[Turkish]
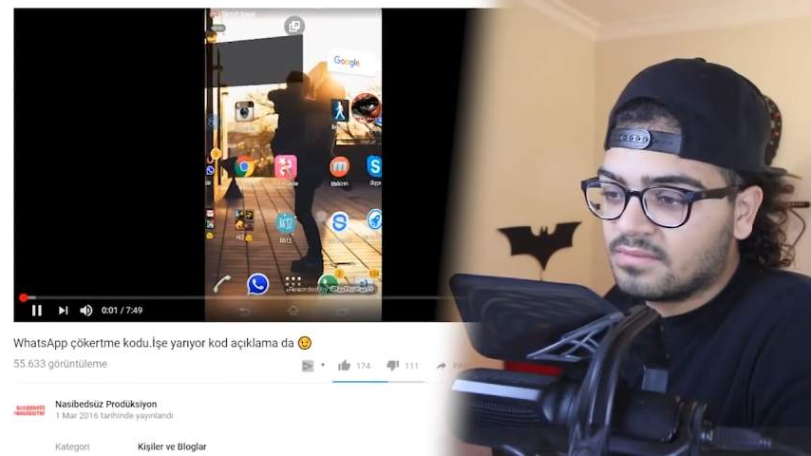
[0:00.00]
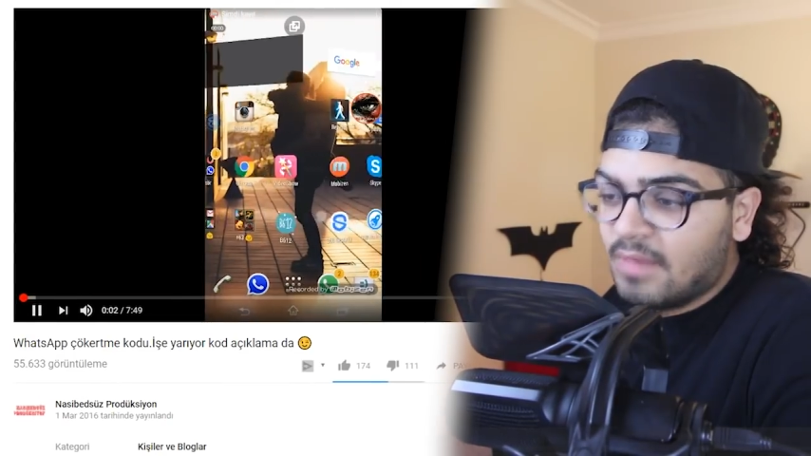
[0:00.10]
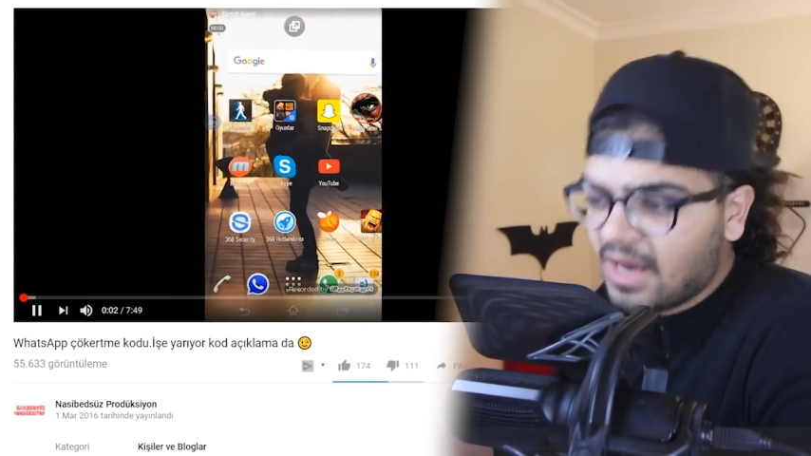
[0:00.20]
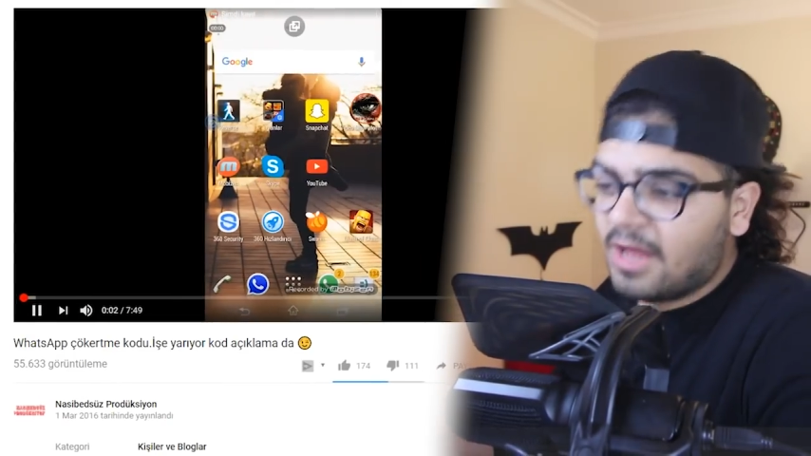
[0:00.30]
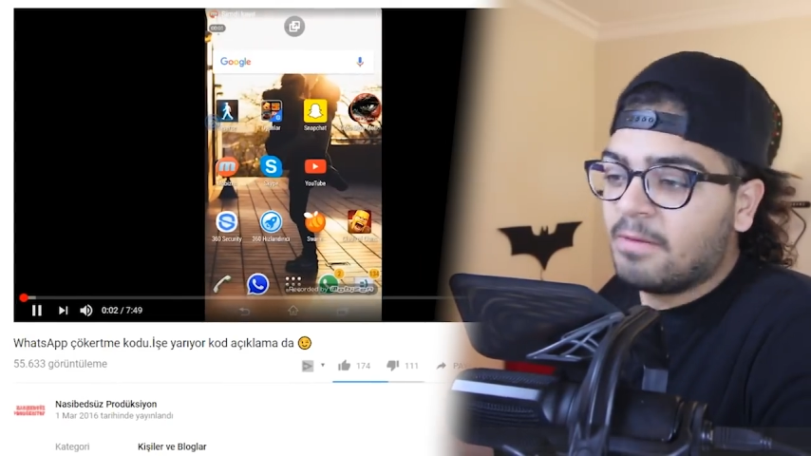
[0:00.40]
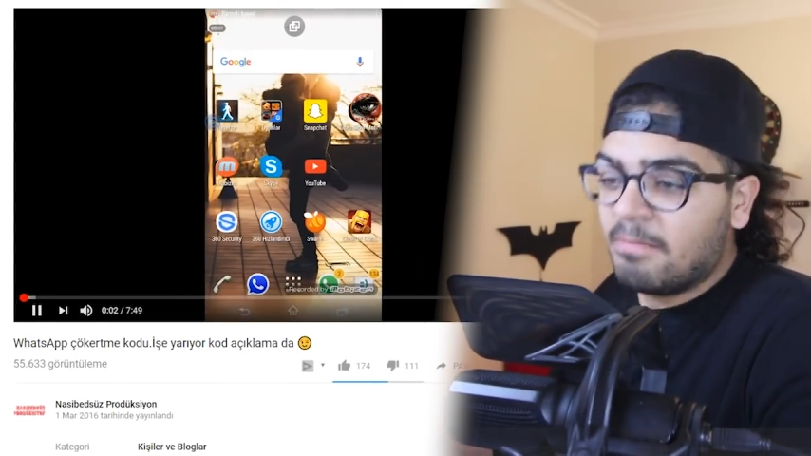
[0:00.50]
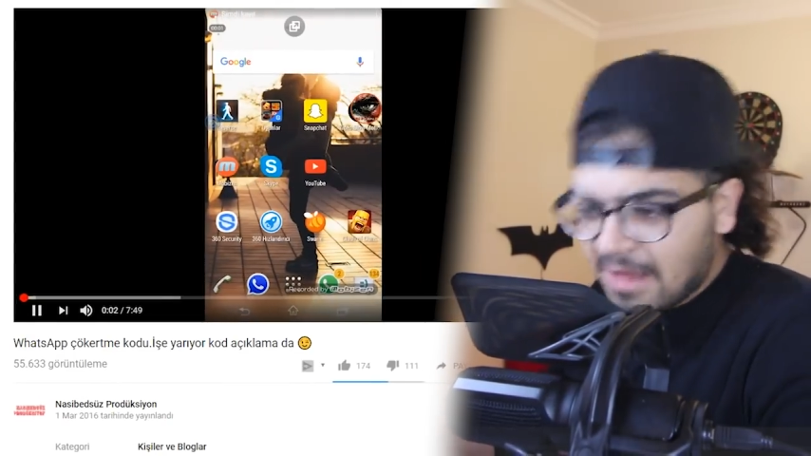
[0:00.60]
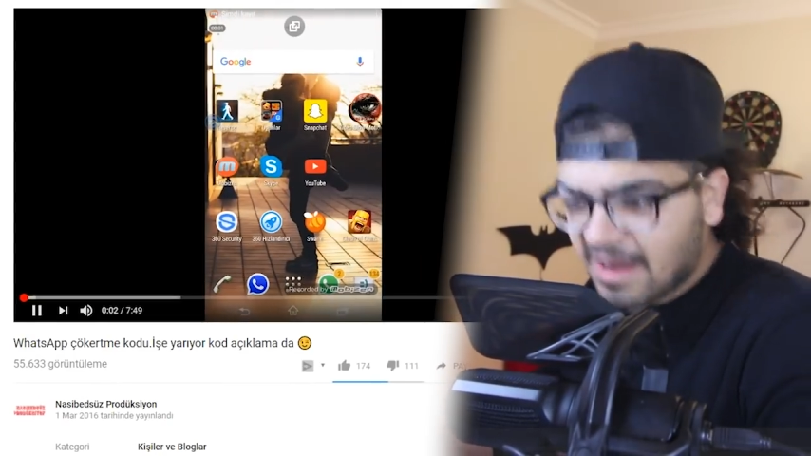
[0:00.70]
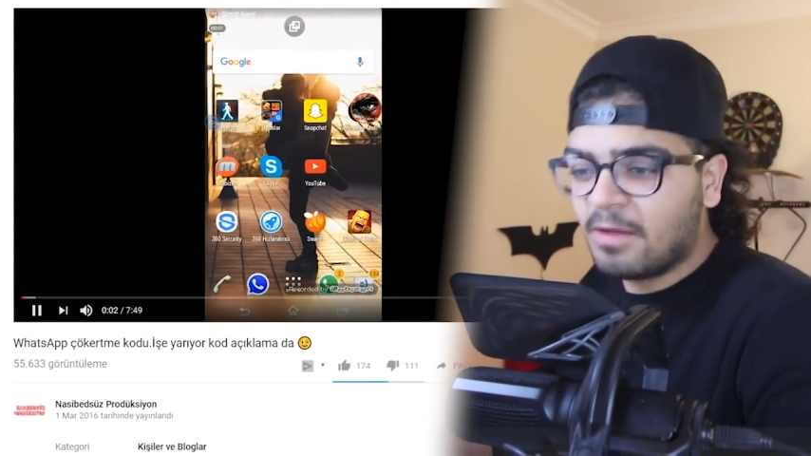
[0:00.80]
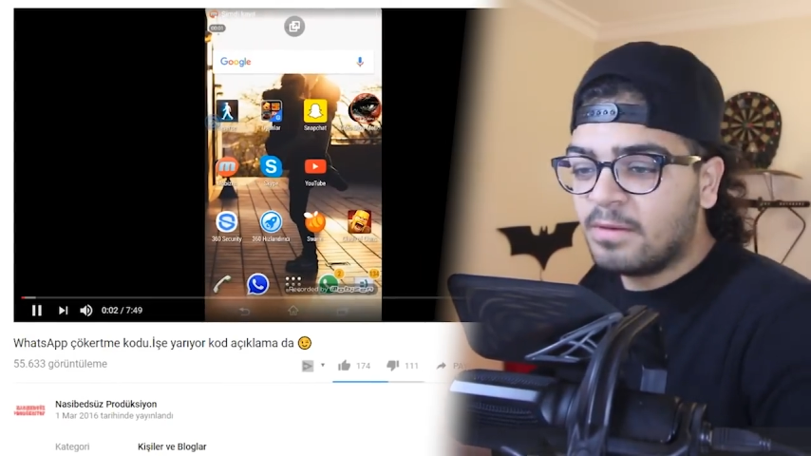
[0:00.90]
Merhaba
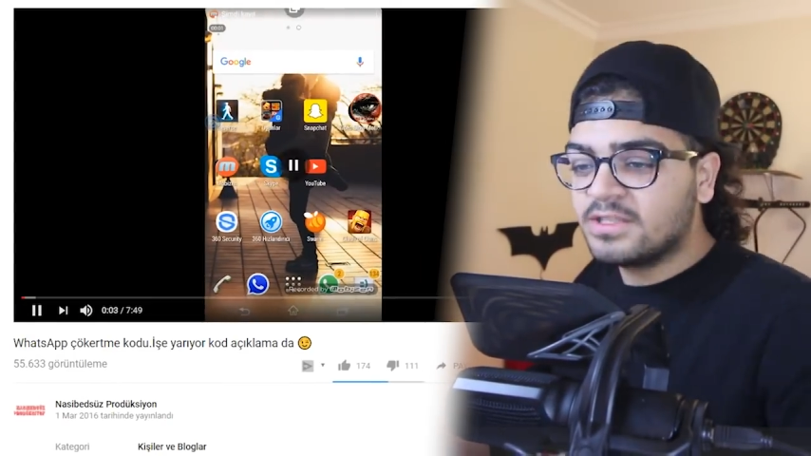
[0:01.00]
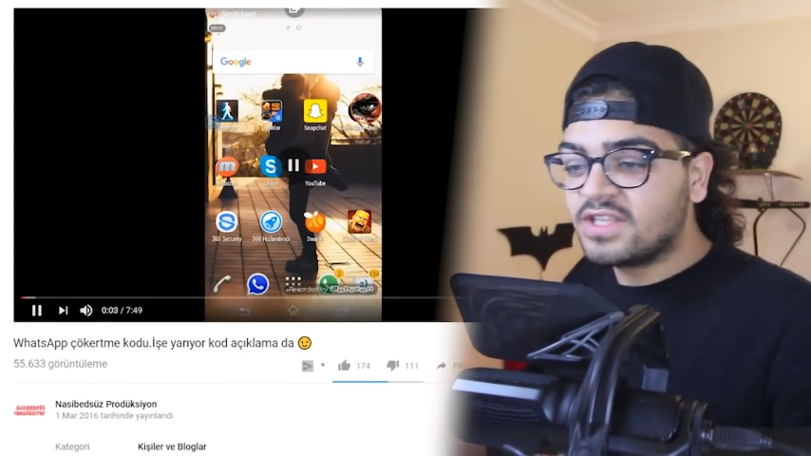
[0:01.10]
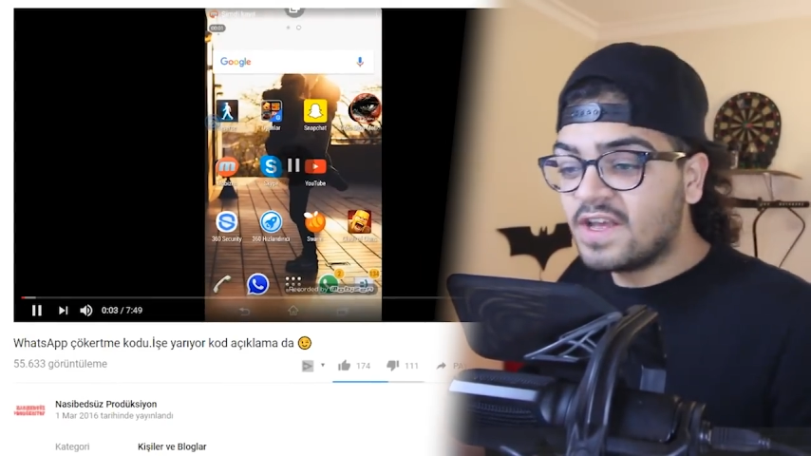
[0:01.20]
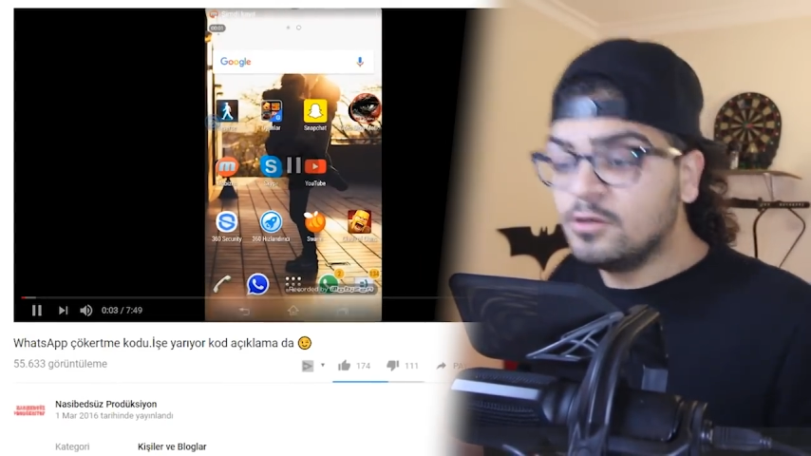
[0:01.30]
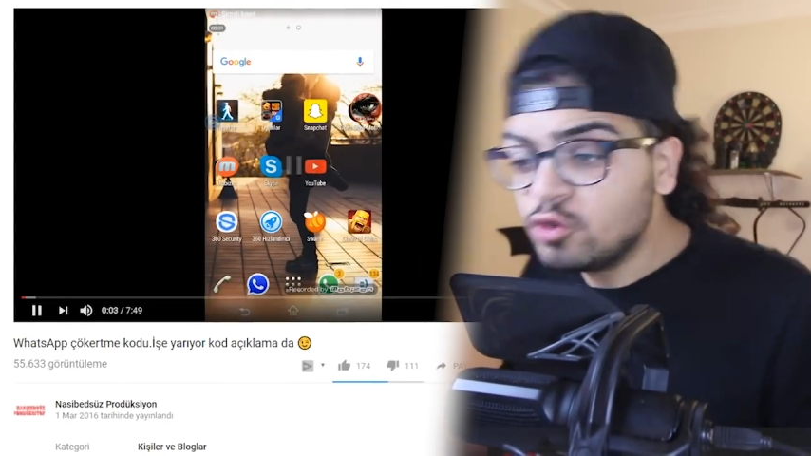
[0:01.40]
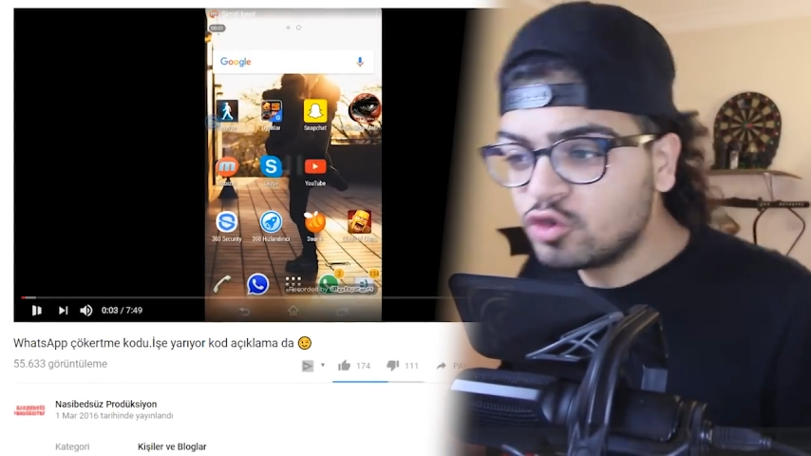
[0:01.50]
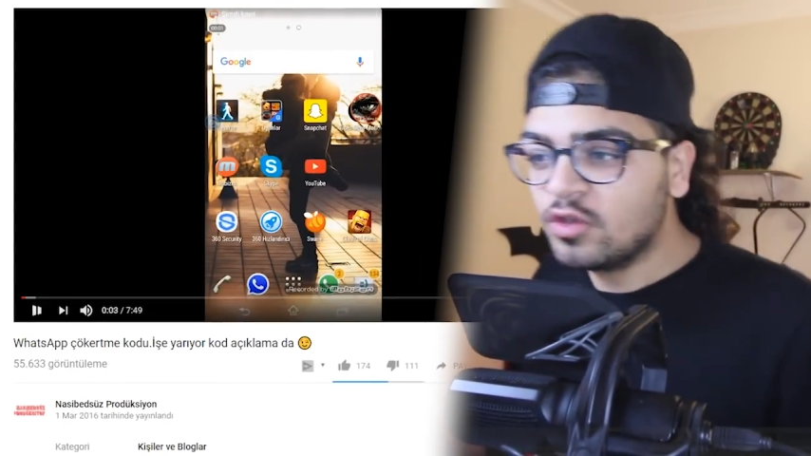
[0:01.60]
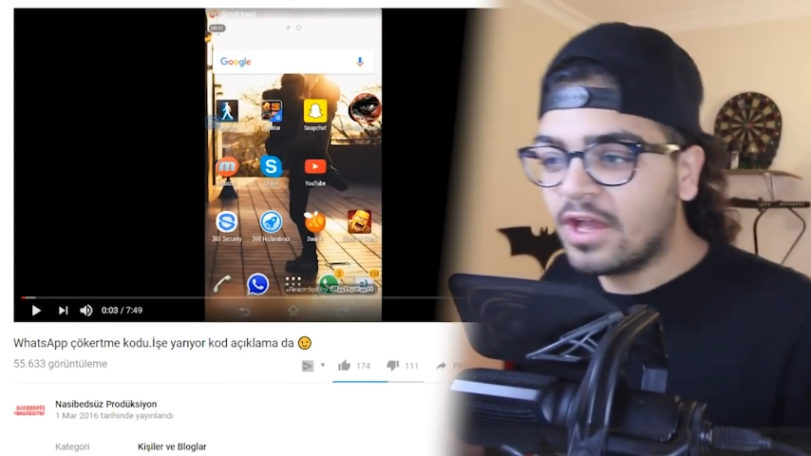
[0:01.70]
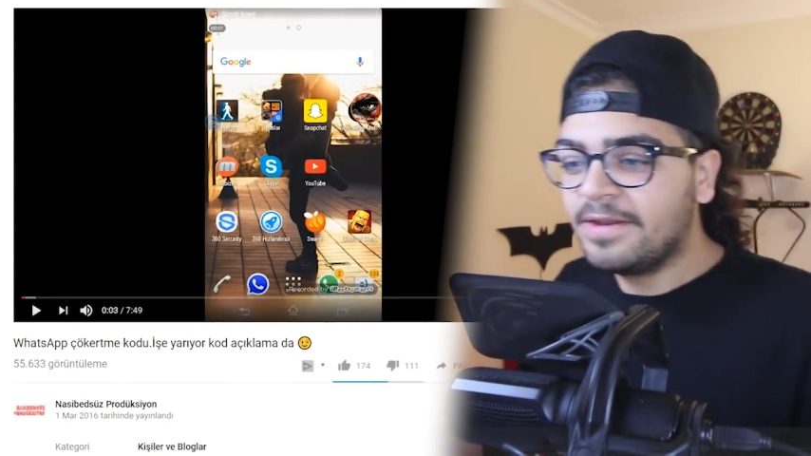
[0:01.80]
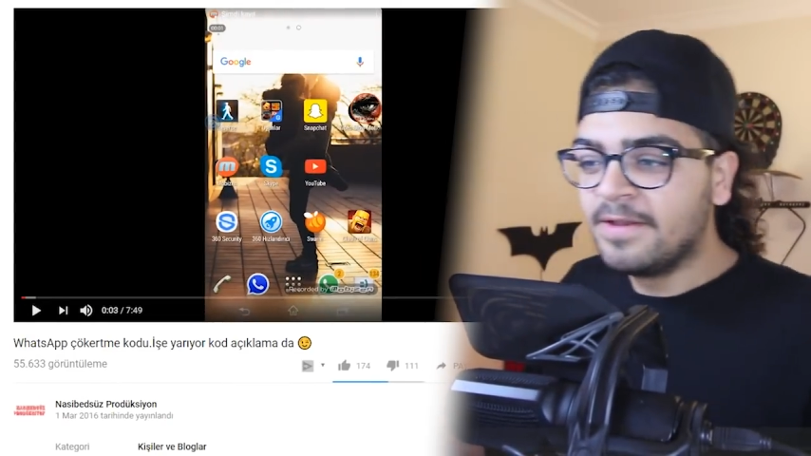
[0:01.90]
merhaba senin
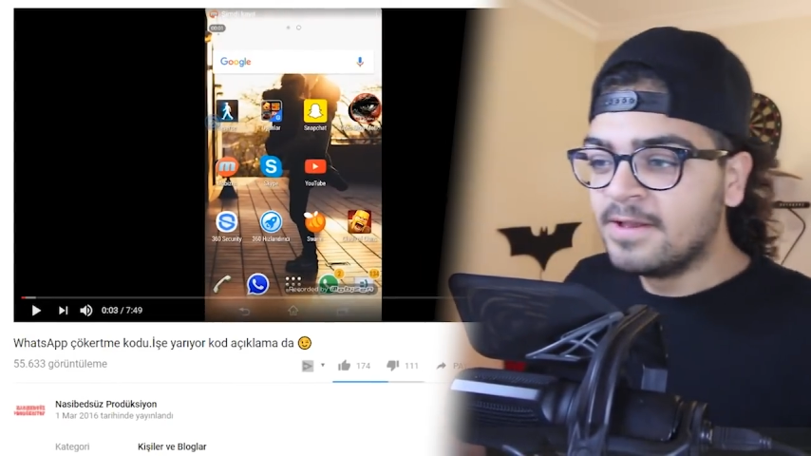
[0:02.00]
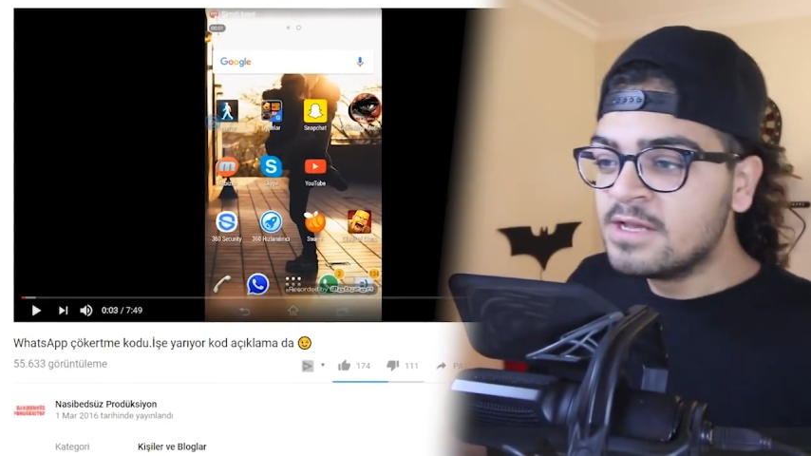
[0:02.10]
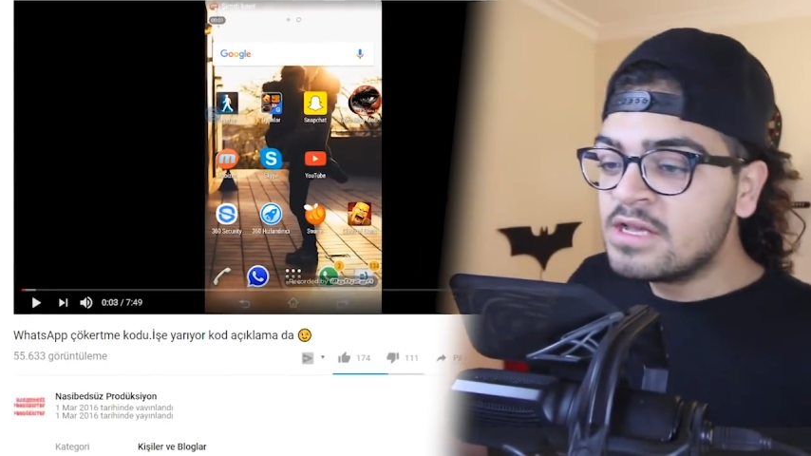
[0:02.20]
yüzünden.